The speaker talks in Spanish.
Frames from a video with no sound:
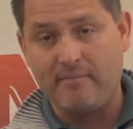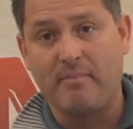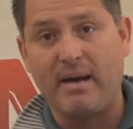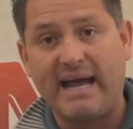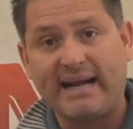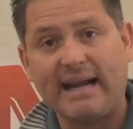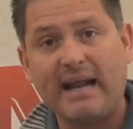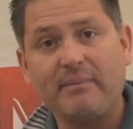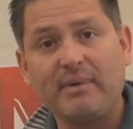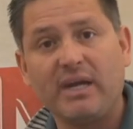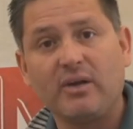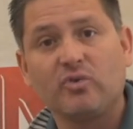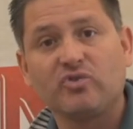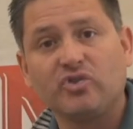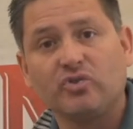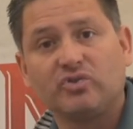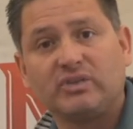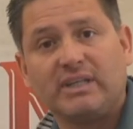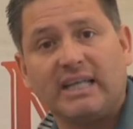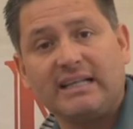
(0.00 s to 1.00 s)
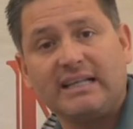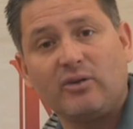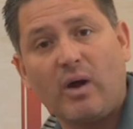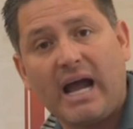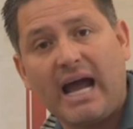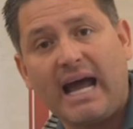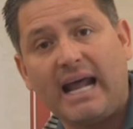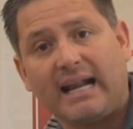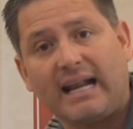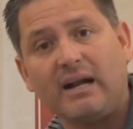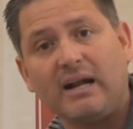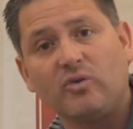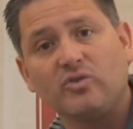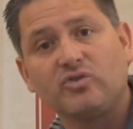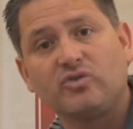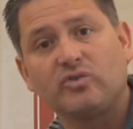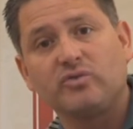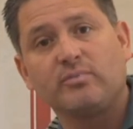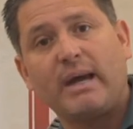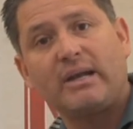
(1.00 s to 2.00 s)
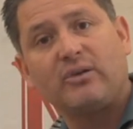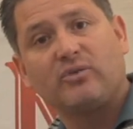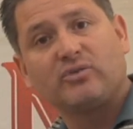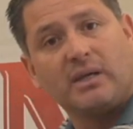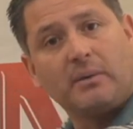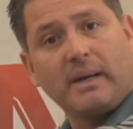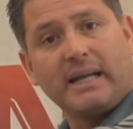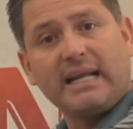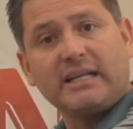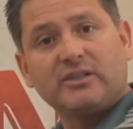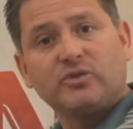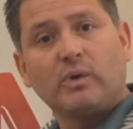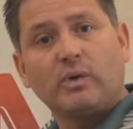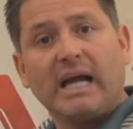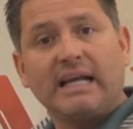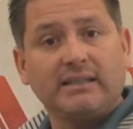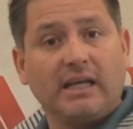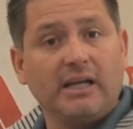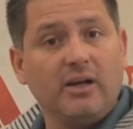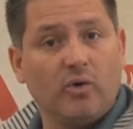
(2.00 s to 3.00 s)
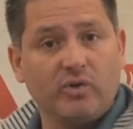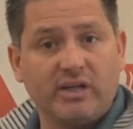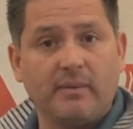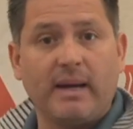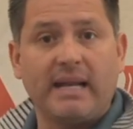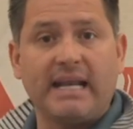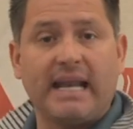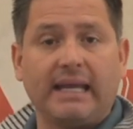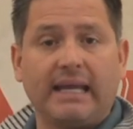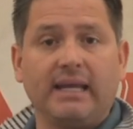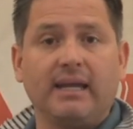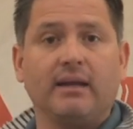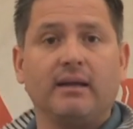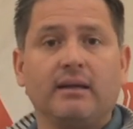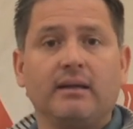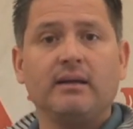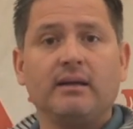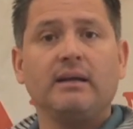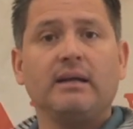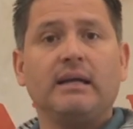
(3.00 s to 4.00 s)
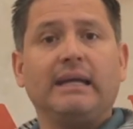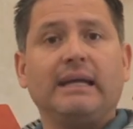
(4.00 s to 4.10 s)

barra virus y ustedes lo agarran con sus manos, se van a su casa y lo llevan ahí.